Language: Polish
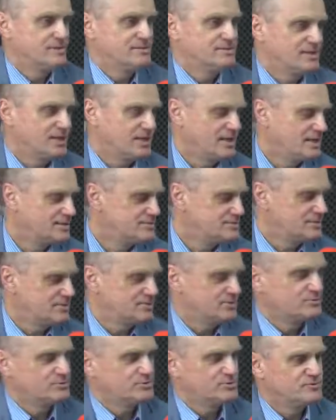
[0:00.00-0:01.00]
tak jak co
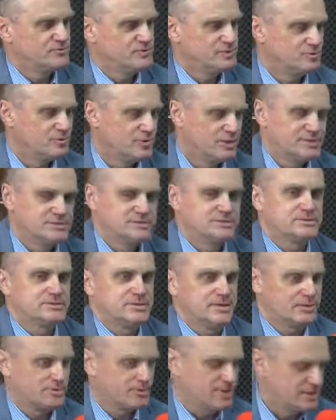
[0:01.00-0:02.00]
roku od wielu lat, czy to
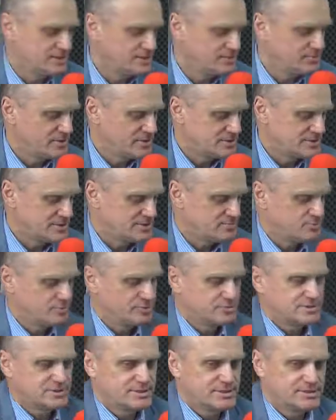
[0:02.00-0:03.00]
jako radny miasta
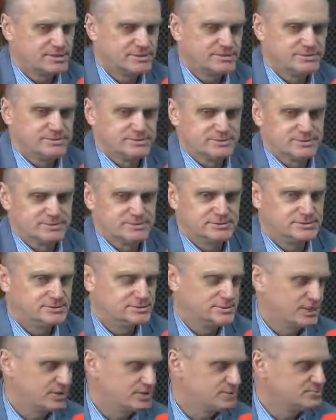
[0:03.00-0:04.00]
Płocka, y, czy
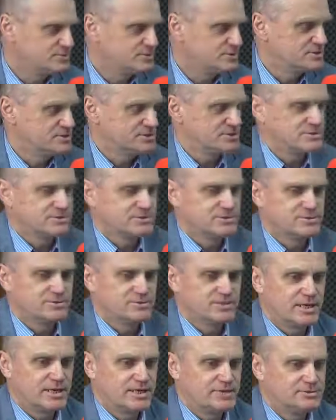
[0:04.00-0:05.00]
jako przewodniczący
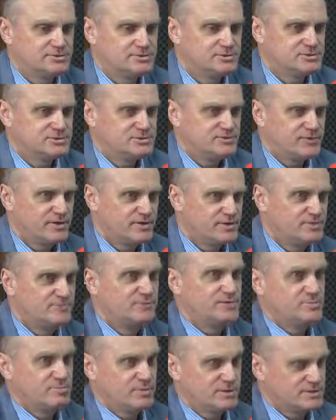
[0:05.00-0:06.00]
Solidarności
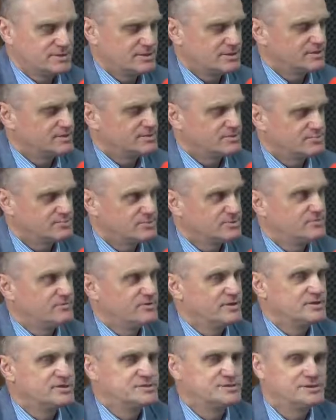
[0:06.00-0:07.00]
Oświatowej, pan dyrektor
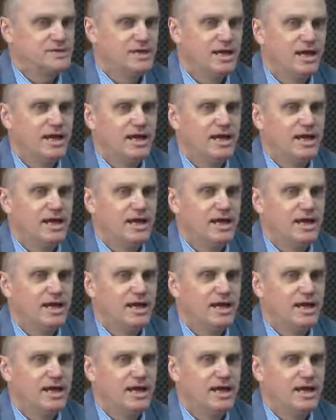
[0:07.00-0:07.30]
potwierdzi,